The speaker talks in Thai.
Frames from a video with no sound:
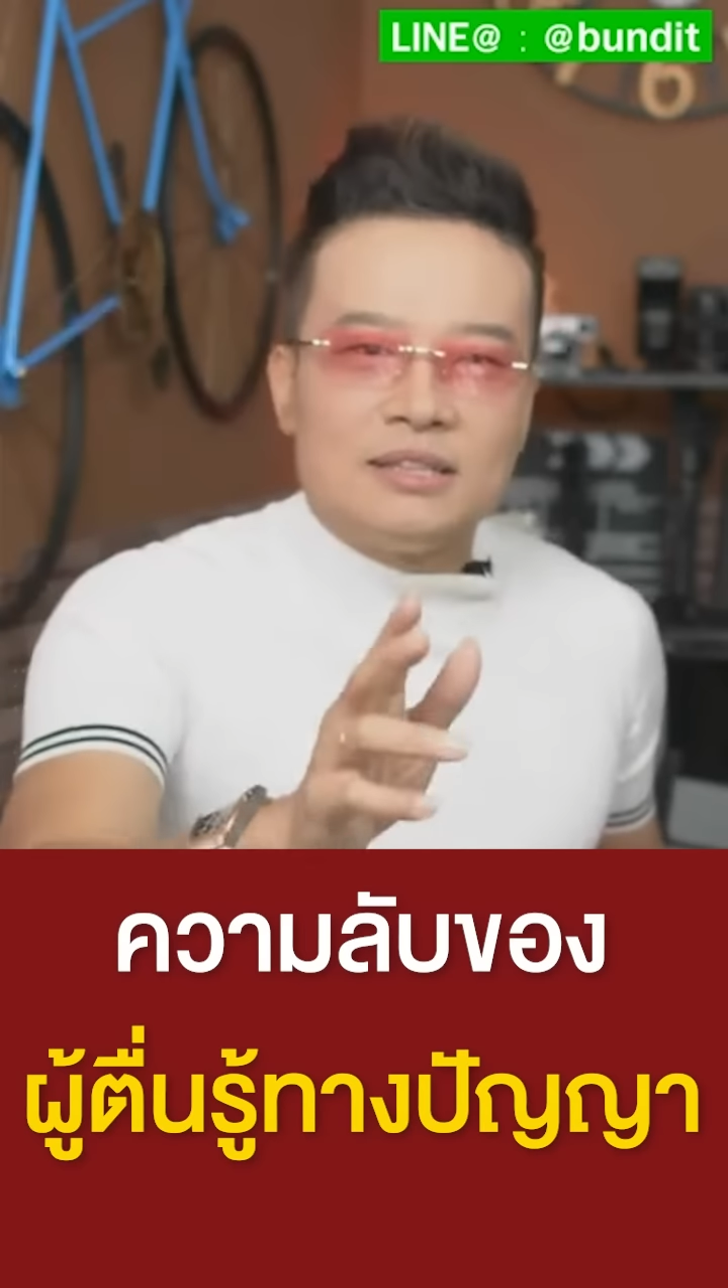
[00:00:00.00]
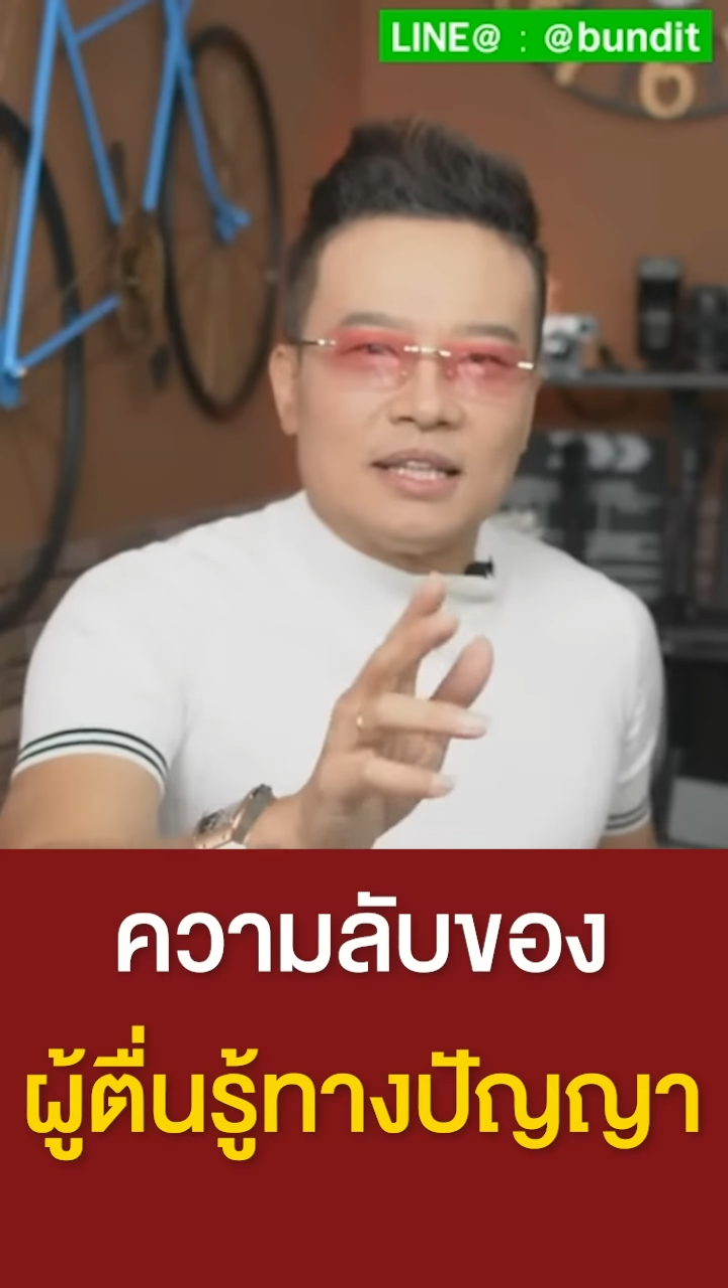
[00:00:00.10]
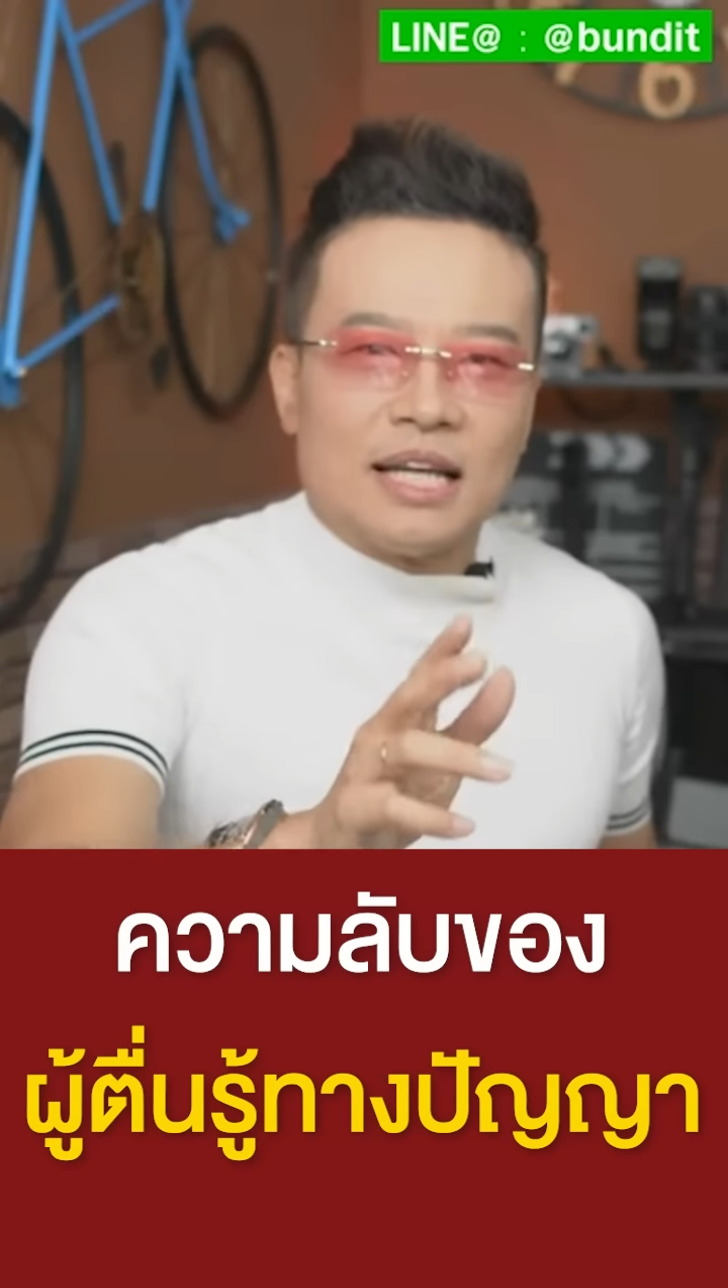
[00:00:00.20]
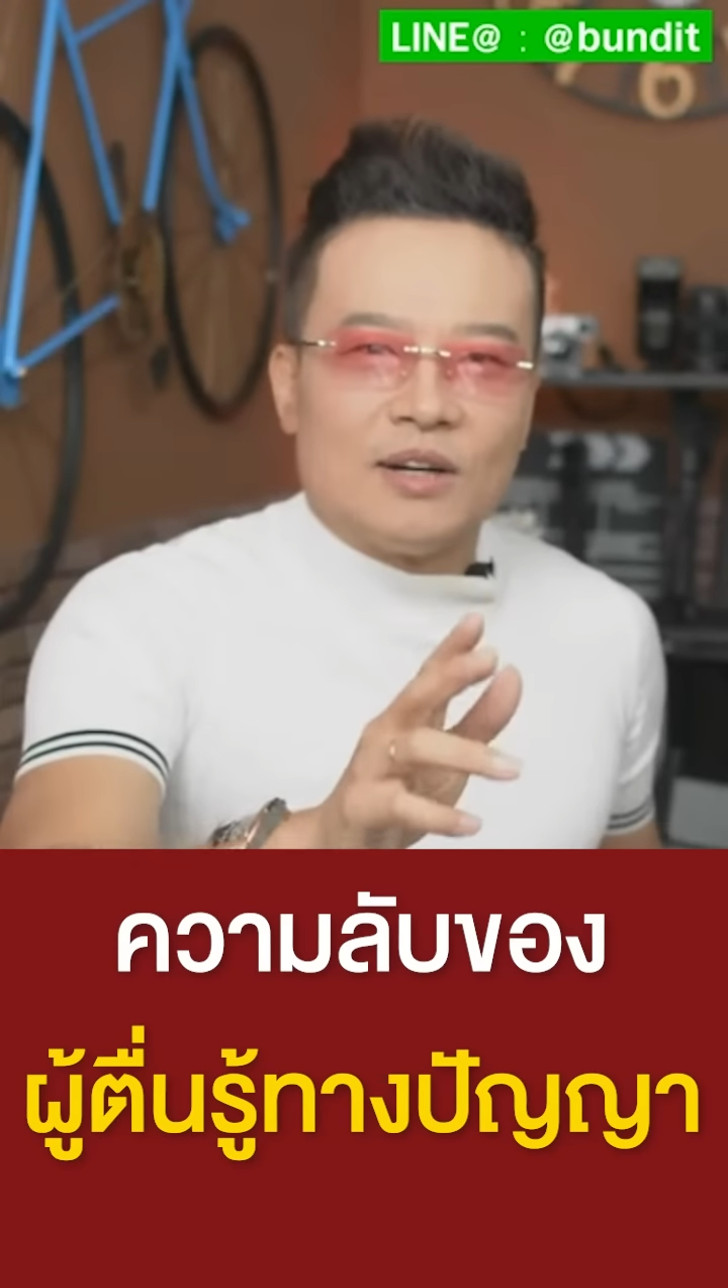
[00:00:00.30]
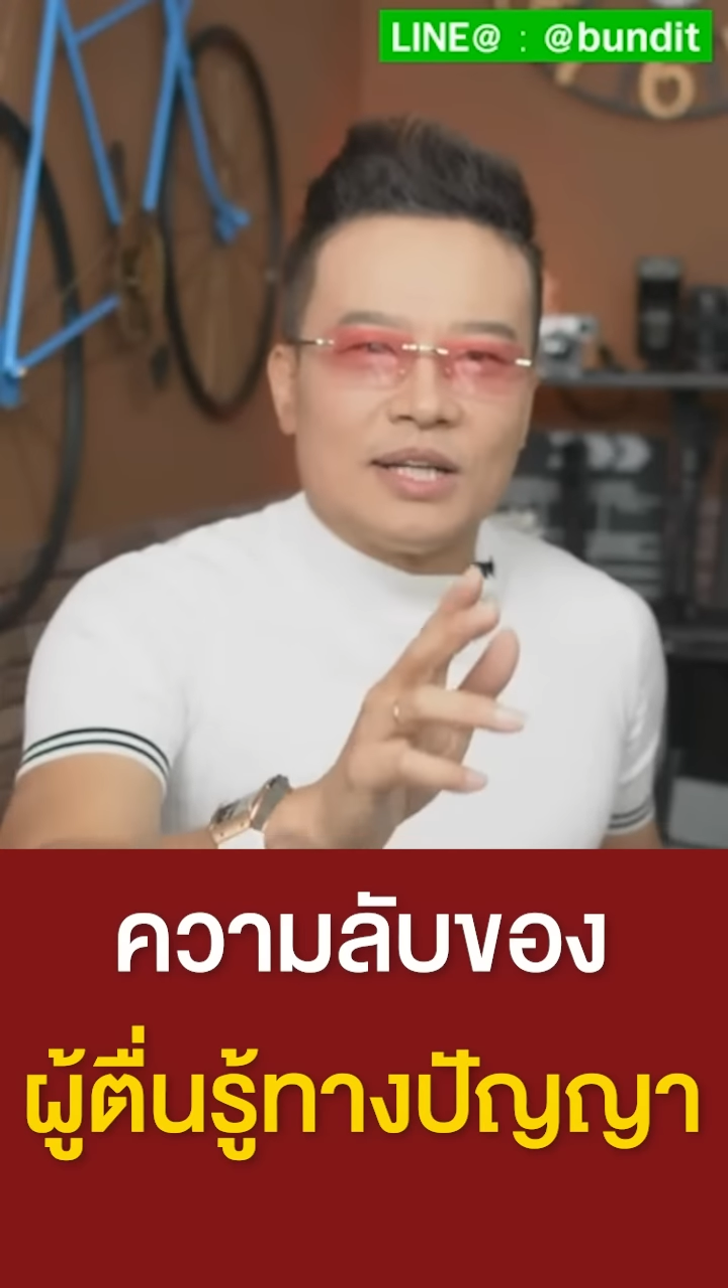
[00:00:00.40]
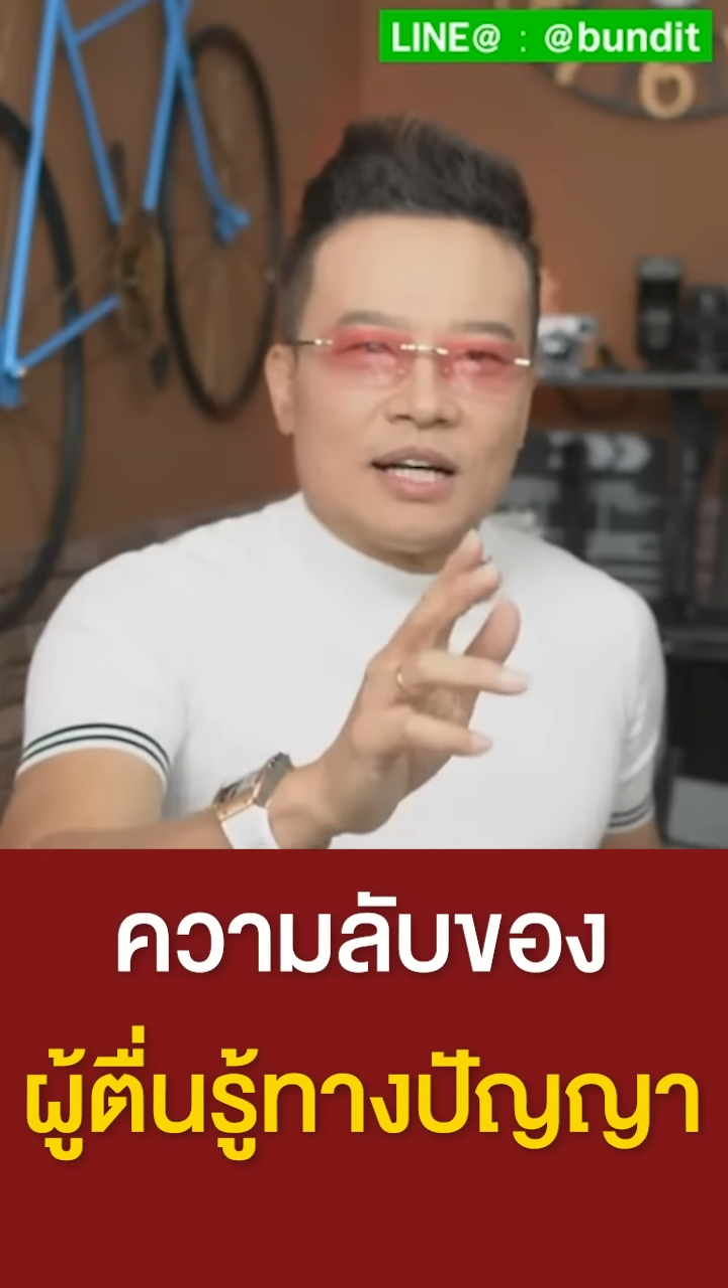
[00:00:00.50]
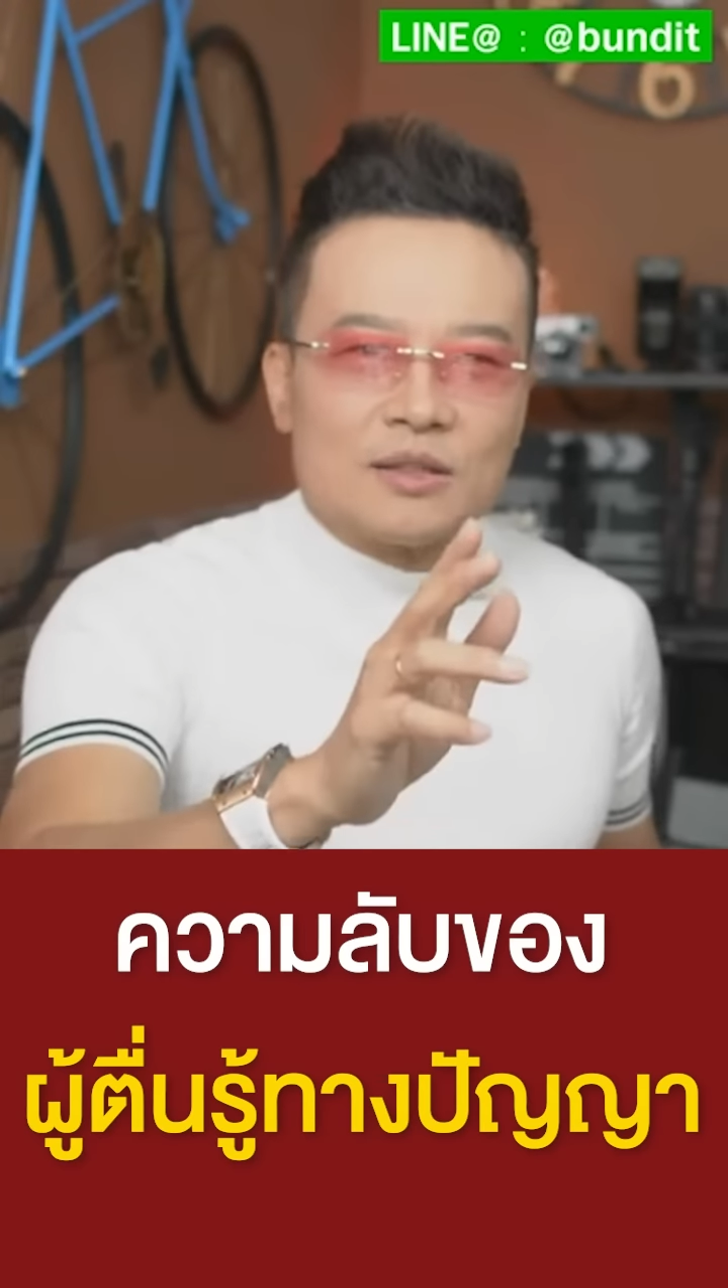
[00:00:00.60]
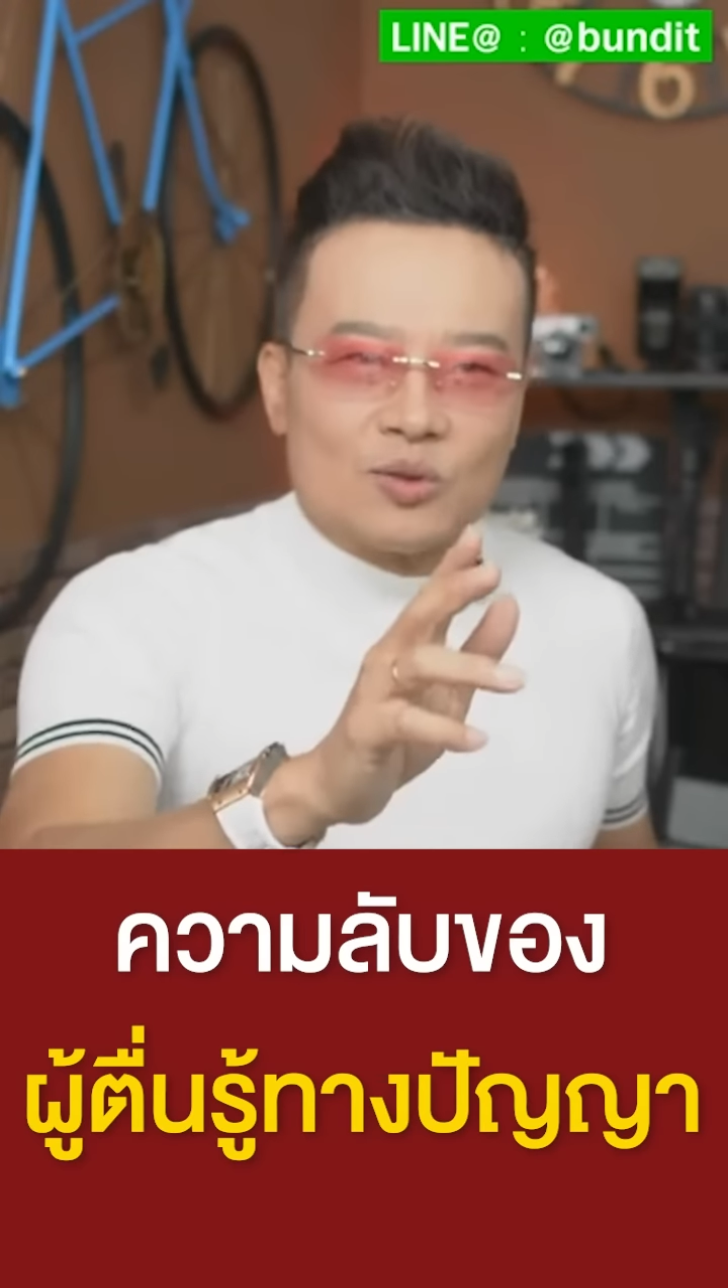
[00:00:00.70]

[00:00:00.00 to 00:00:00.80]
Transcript: ริงๆแล้วเนี่ย